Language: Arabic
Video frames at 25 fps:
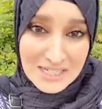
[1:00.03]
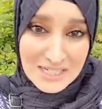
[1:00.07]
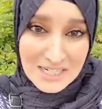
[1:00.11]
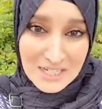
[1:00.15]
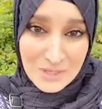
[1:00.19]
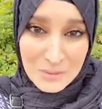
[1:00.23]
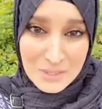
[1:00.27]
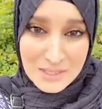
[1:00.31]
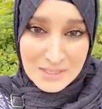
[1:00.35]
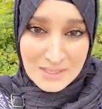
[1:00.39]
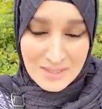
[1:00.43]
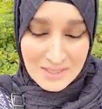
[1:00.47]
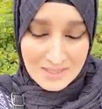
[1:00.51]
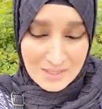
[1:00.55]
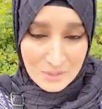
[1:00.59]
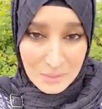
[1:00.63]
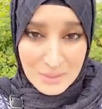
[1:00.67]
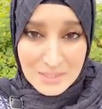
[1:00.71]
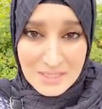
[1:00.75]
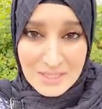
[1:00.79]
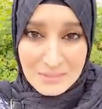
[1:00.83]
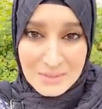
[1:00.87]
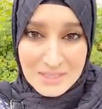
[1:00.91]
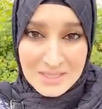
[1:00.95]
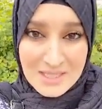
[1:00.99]

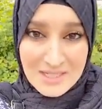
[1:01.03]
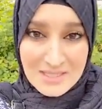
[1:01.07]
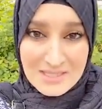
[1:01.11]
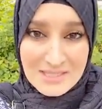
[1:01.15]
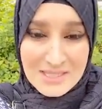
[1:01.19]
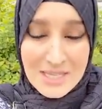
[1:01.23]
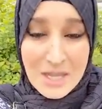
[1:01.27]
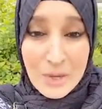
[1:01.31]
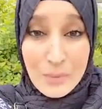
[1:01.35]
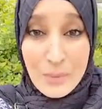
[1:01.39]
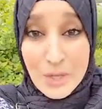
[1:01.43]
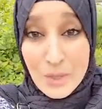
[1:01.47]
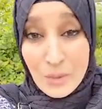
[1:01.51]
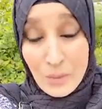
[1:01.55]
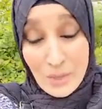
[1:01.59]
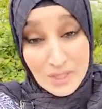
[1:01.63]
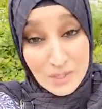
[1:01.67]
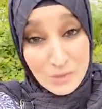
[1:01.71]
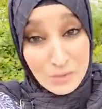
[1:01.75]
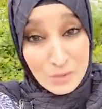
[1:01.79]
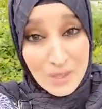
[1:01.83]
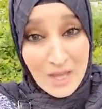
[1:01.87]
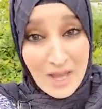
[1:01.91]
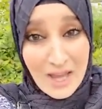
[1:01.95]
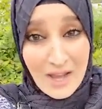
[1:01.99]
الأدوات المدرسية
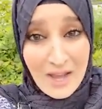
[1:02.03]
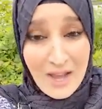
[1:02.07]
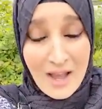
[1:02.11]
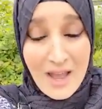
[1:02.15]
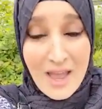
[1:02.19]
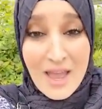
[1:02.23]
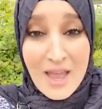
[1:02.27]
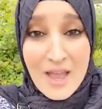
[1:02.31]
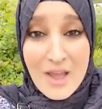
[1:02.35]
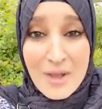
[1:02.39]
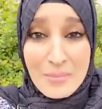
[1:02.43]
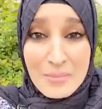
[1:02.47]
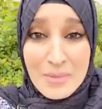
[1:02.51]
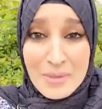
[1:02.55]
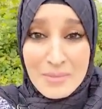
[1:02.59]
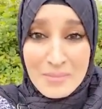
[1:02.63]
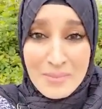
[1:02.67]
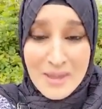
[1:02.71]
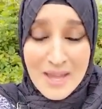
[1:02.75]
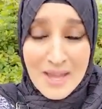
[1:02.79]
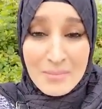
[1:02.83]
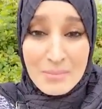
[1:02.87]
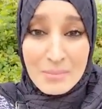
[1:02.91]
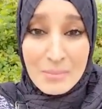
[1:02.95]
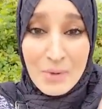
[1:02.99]
ويعيدونها من
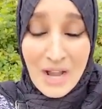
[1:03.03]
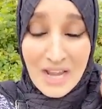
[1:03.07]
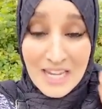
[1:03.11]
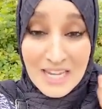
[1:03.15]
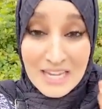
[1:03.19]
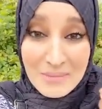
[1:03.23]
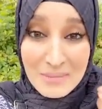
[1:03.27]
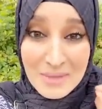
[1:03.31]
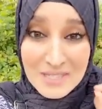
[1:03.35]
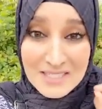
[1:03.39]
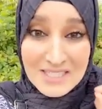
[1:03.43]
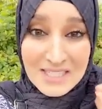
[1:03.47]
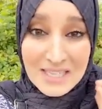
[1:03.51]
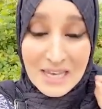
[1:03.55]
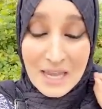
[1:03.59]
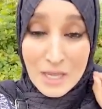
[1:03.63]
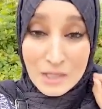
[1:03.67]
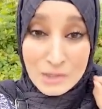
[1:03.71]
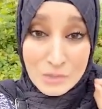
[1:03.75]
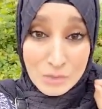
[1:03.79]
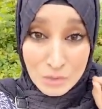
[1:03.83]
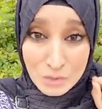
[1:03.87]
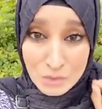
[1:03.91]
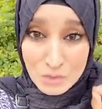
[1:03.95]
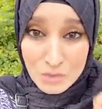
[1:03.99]
باب معلمتي لقد